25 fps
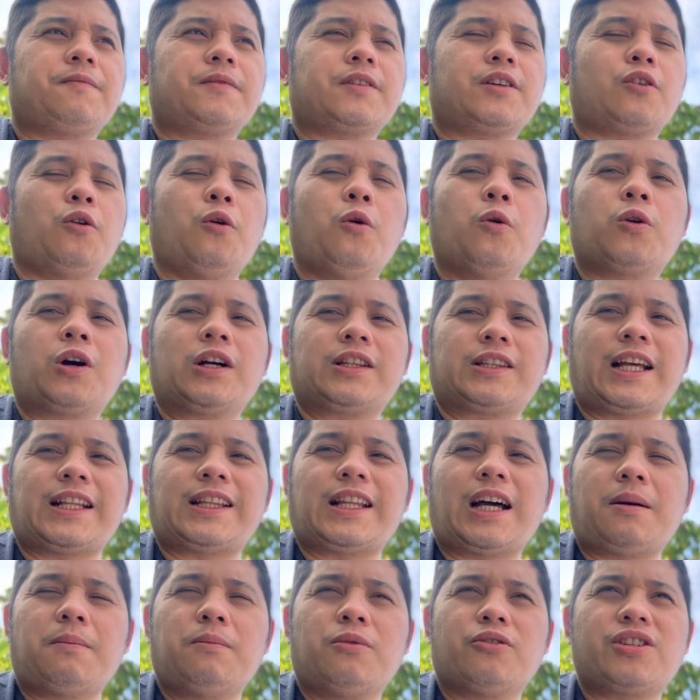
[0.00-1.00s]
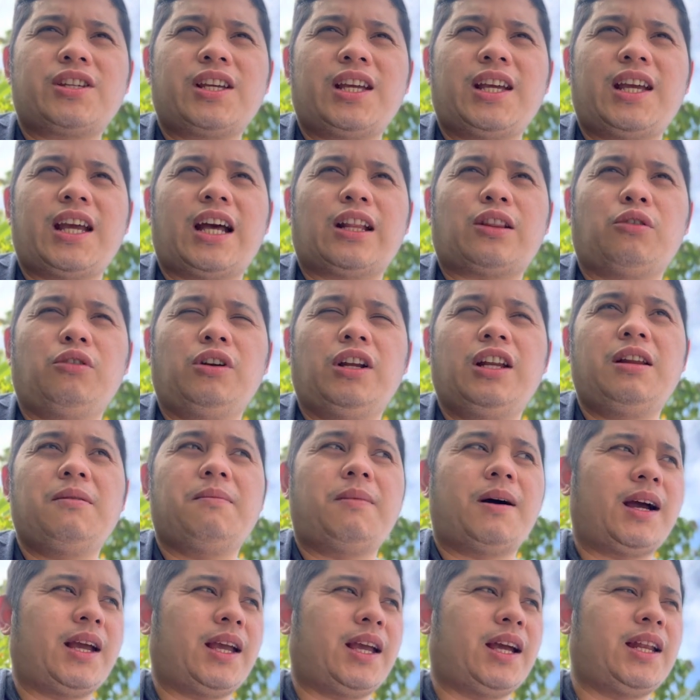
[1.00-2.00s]
kung katatakbo si Attorney
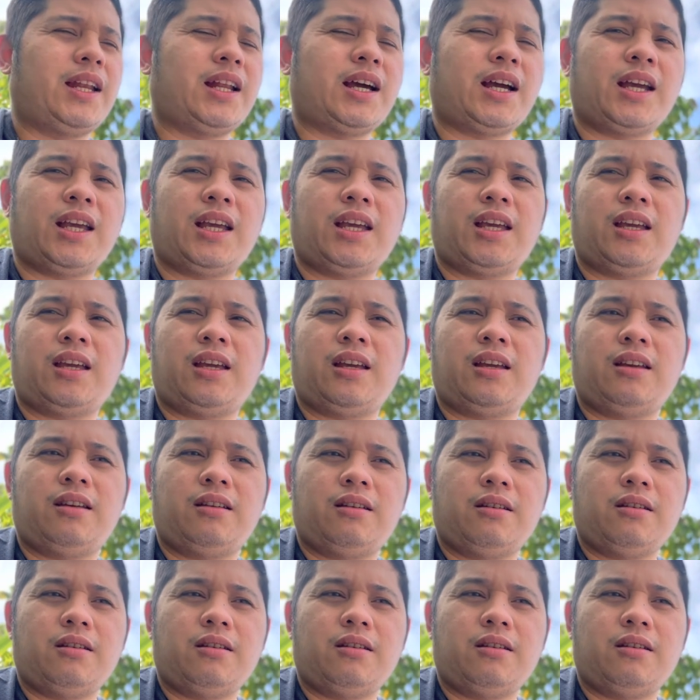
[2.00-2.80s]
Libayan ay